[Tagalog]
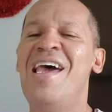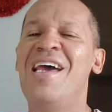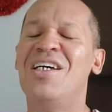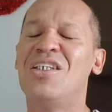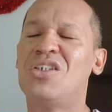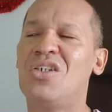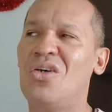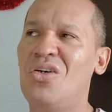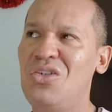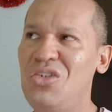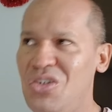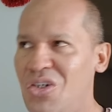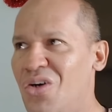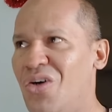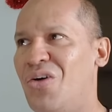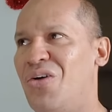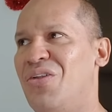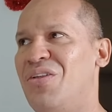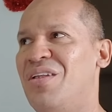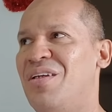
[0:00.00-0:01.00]
So
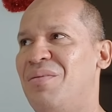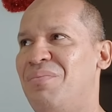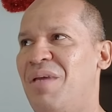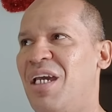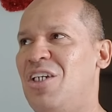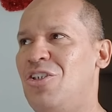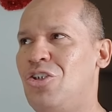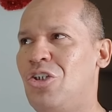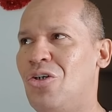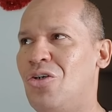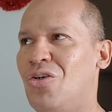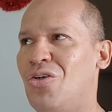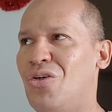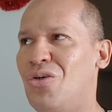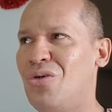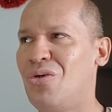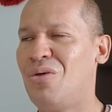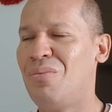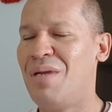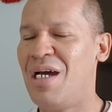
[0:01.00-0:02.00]
yon, medyo
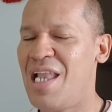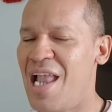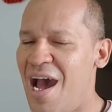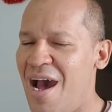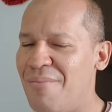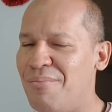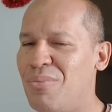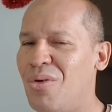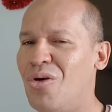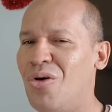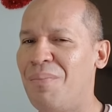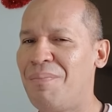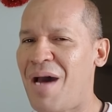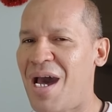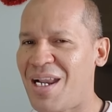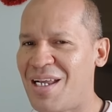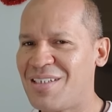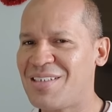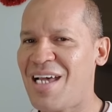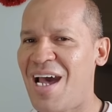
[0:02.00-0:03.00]
malabo
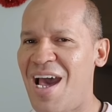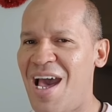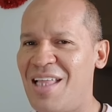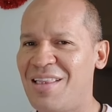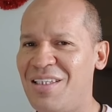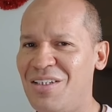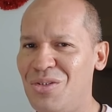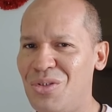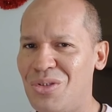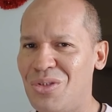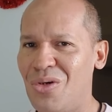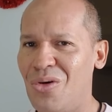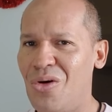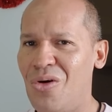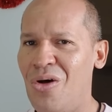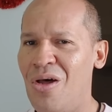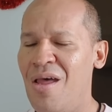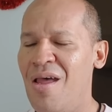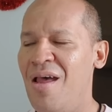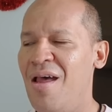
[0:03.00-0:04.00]
para sa atin
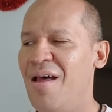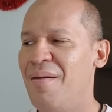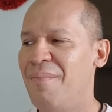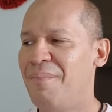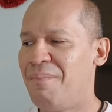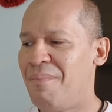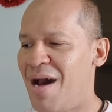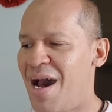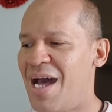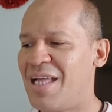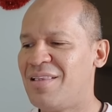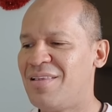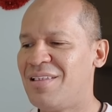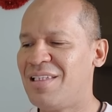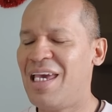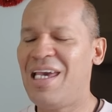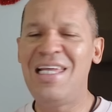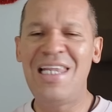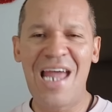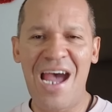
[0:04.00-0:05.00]
to but
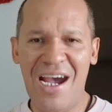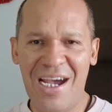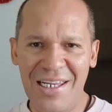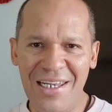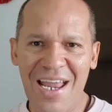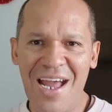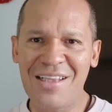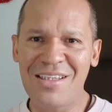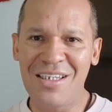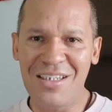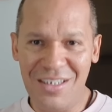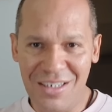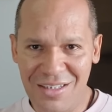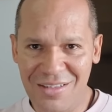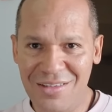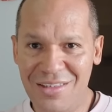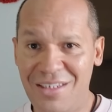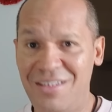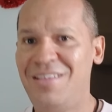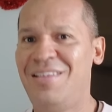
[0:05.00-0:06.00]
kailangan nating
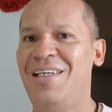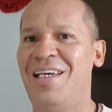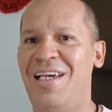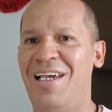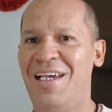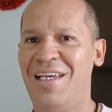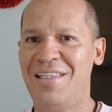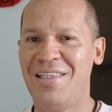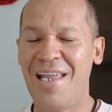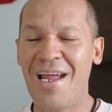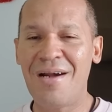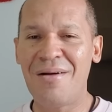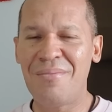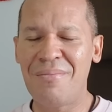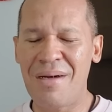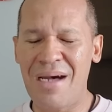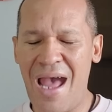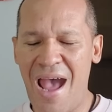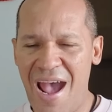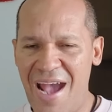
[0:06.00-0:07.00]
intindihin ng
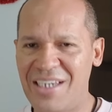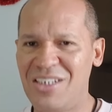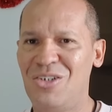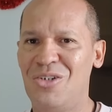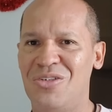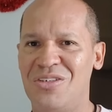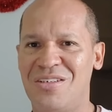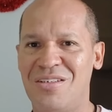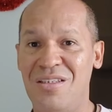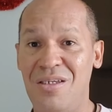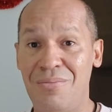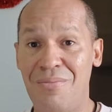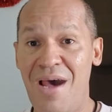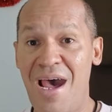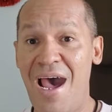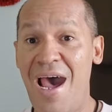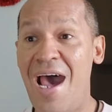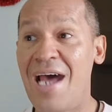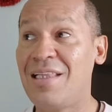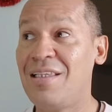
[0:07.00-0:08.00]
maayos, 'di
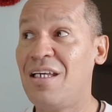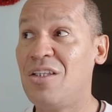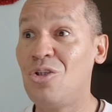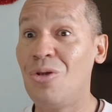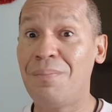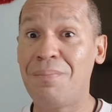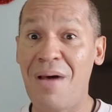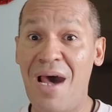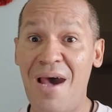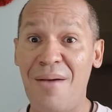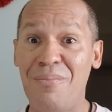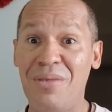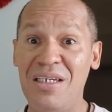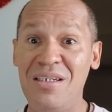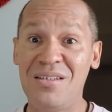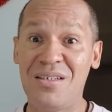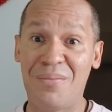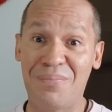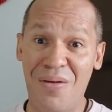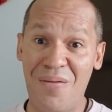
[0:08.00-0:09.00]
ba? At ito pa, may
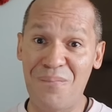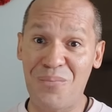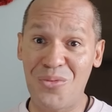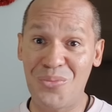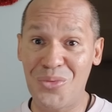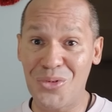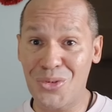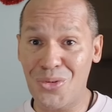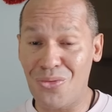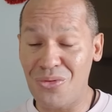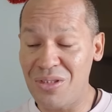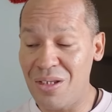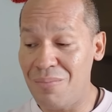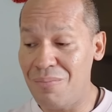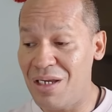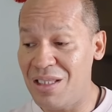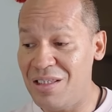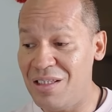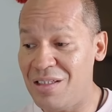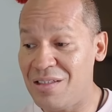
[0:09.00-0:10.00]
isa pang pumutok na
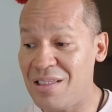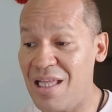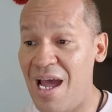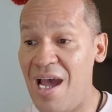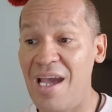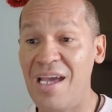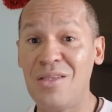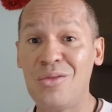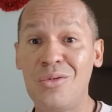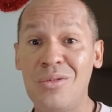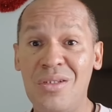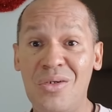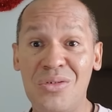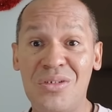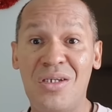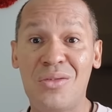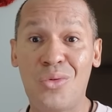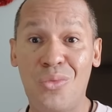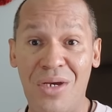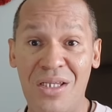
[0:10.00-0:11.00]
balita. Ito daw
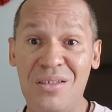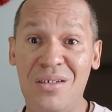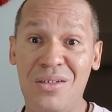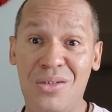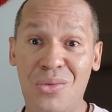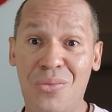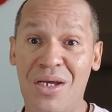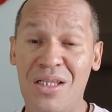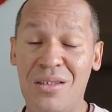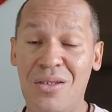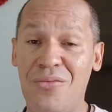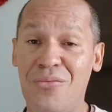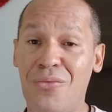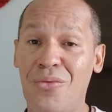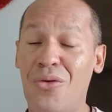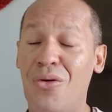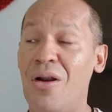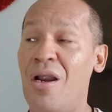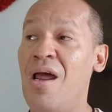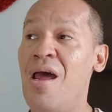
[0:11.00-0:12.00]
sa 2024
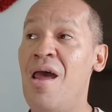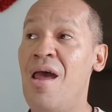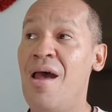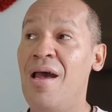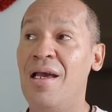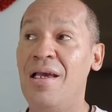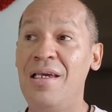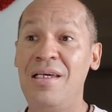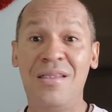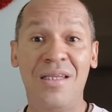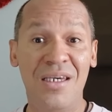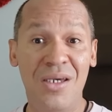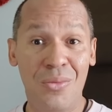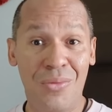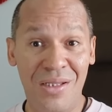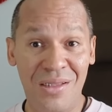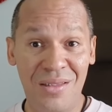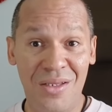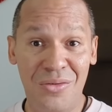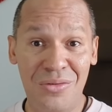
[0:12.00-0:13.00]

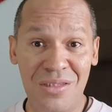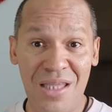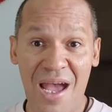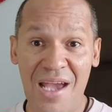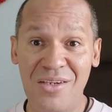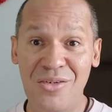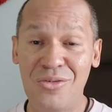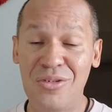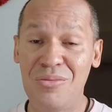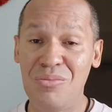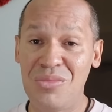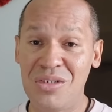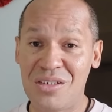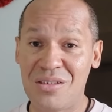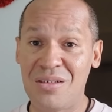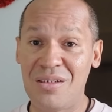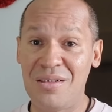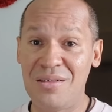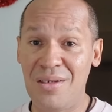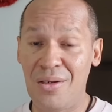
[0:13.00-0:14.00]
inayawan daw tayo ni
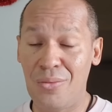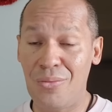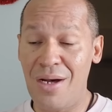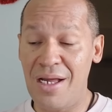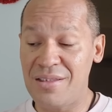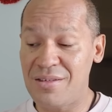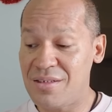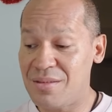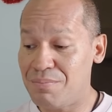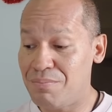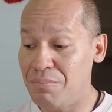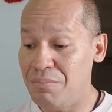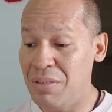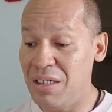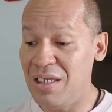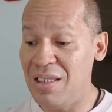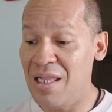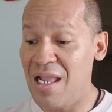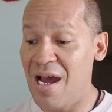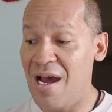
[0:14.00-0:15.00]
Mr. Nawatz
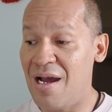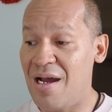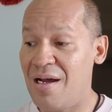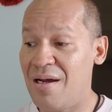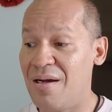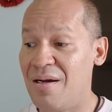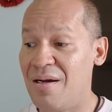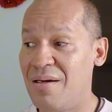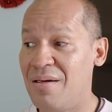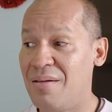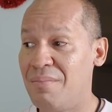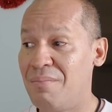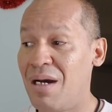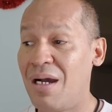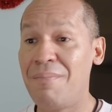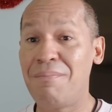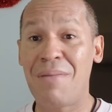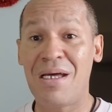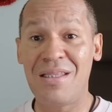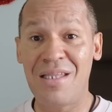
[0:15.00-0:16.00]
bilang
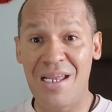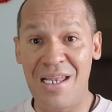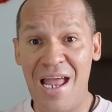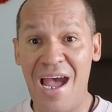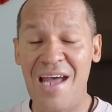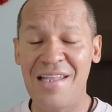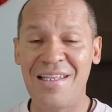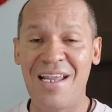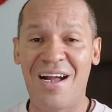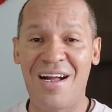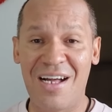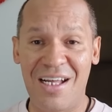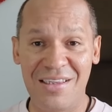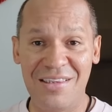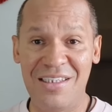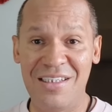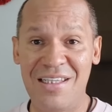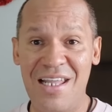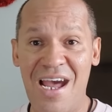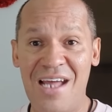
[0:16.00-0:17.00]
magpadala ng
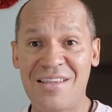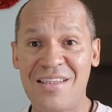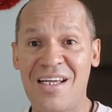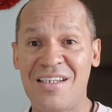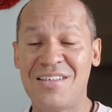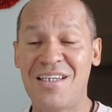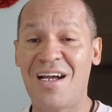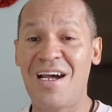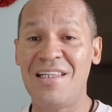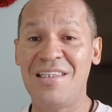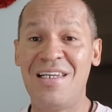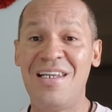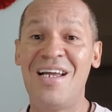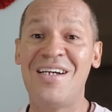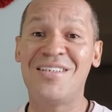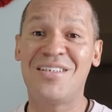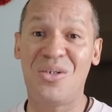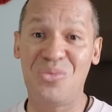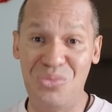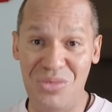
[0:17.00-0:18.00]
kandidata sa kanila
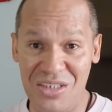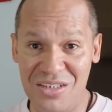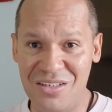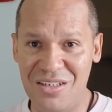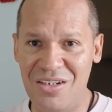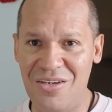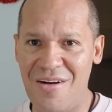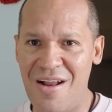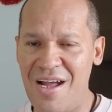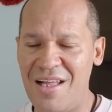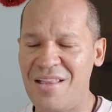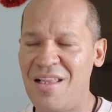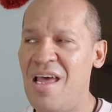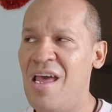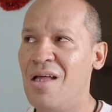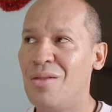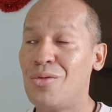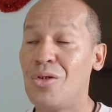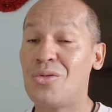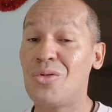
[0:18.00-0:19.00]
sa Miss Grand.
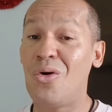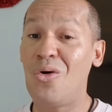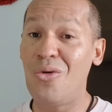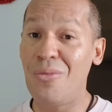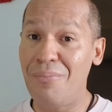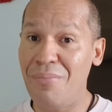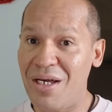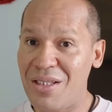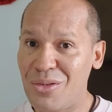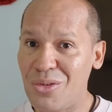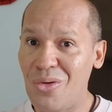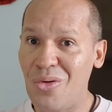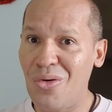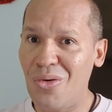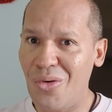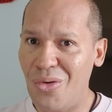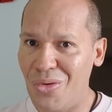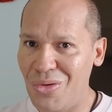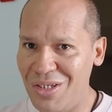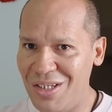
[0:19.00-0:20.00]
Totoo ba to
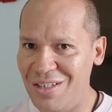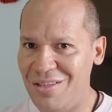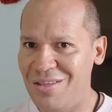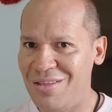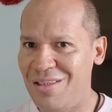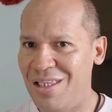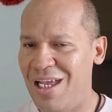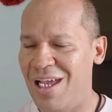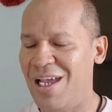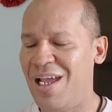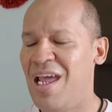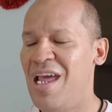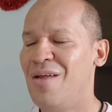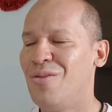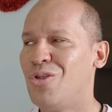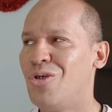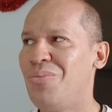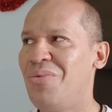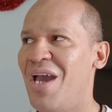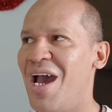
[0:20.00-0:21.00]
o hindi?
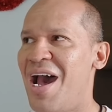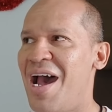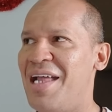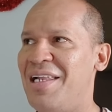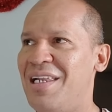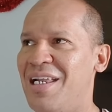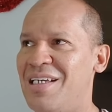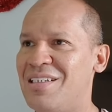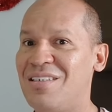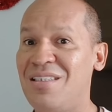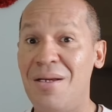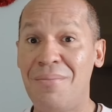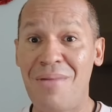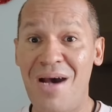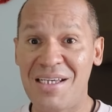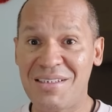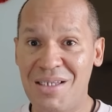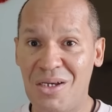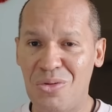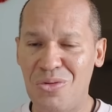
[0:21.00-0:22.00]
To be honest,
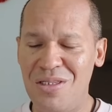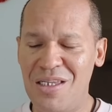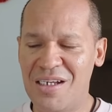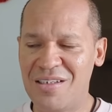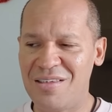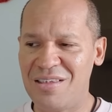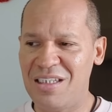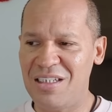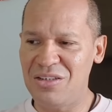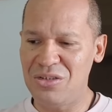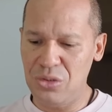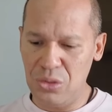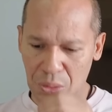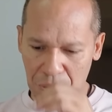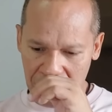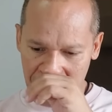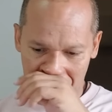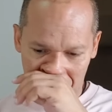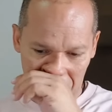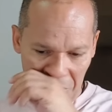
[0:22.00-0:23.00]
nabasa ko lang din
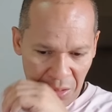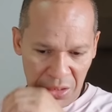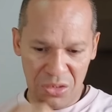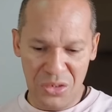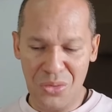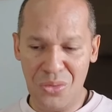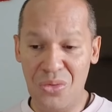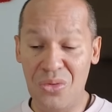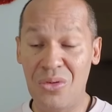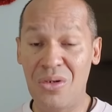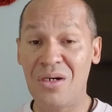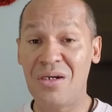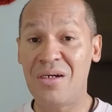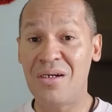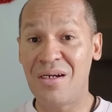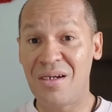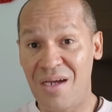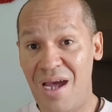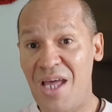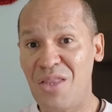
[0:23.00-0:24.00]
yung, yung
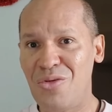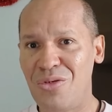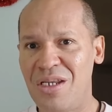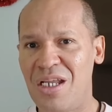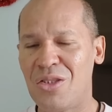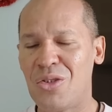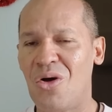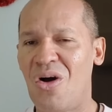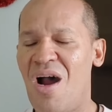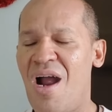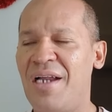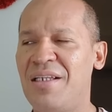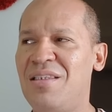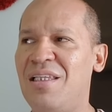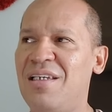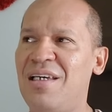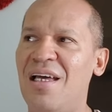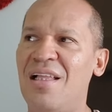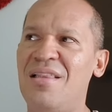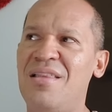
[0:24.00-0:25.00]
ano na to,
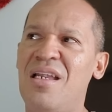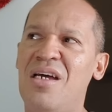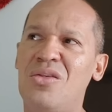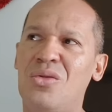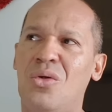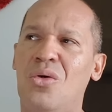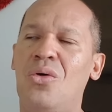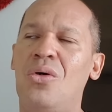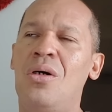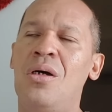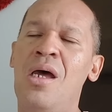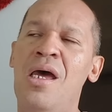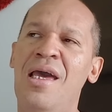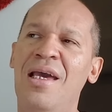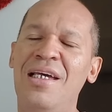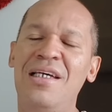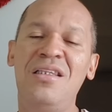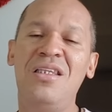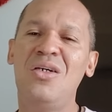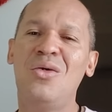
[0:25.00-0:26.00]
article na to.
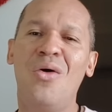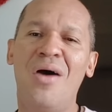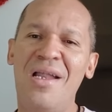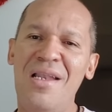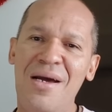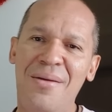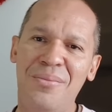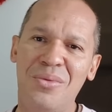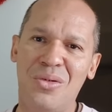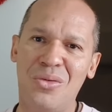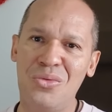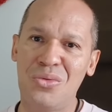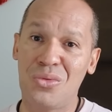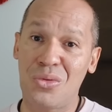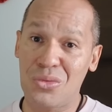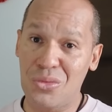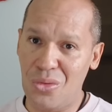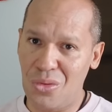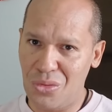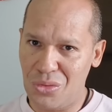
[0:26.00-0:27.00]
Hindi ko alam kung
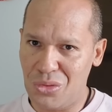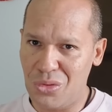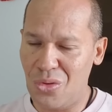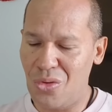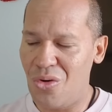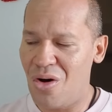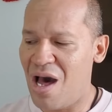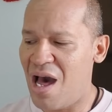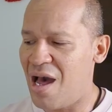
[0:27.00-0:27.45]
totoo to.